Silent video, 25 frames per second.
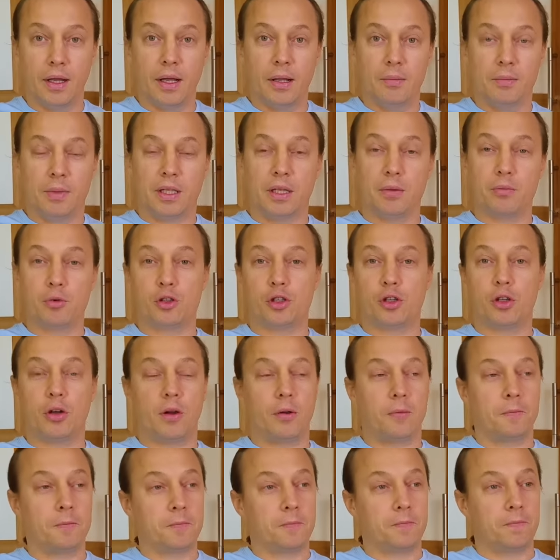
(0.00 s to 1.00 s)
Потому
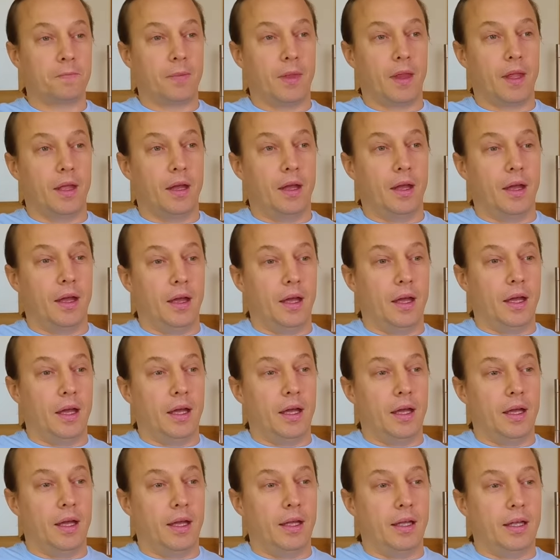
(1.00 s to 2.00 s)
что
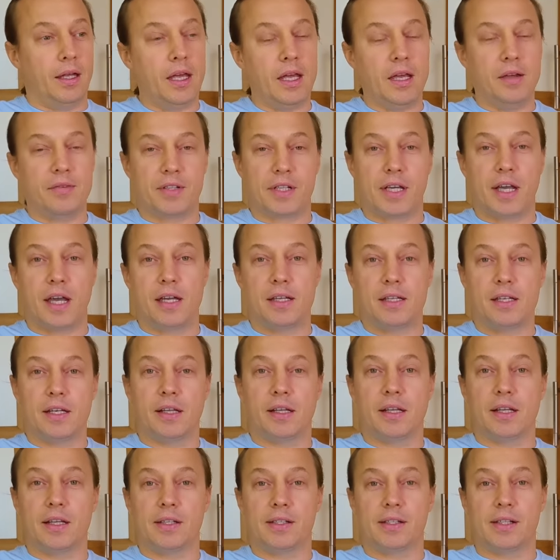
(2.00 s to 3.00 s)
Киевская
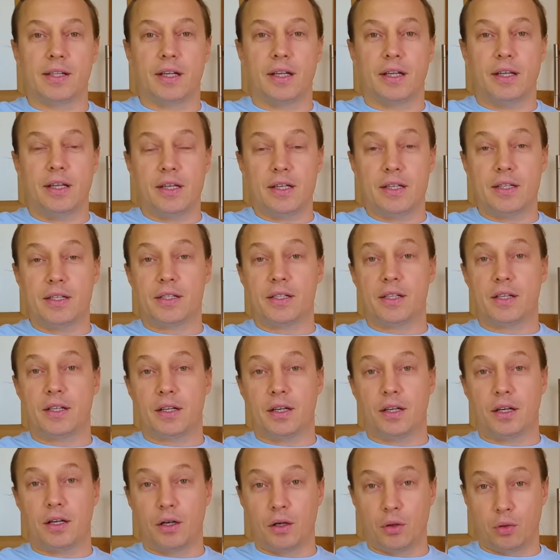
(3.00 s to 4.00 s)
делается из
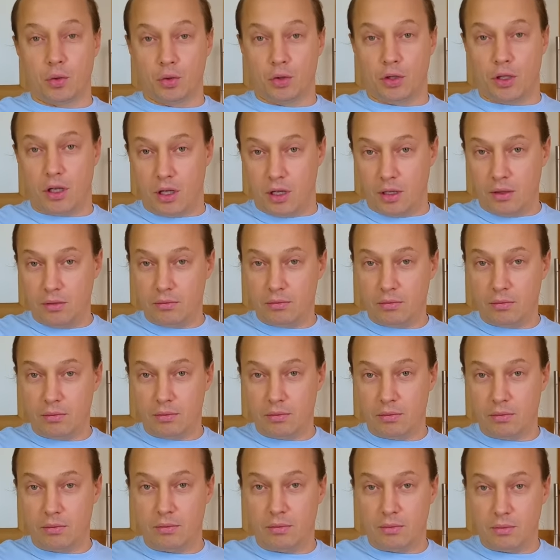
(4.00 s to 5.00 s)
э, грудки,
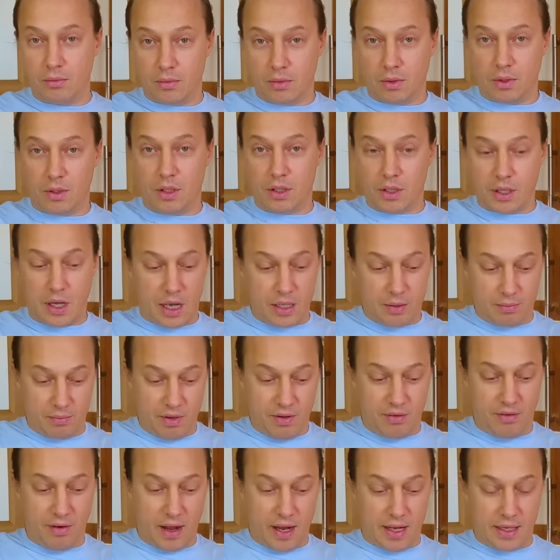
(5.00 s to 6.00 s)
и
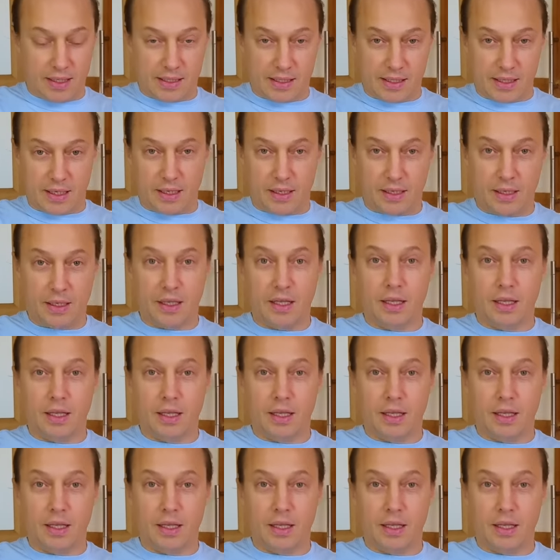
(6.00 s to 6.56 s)
отбивается,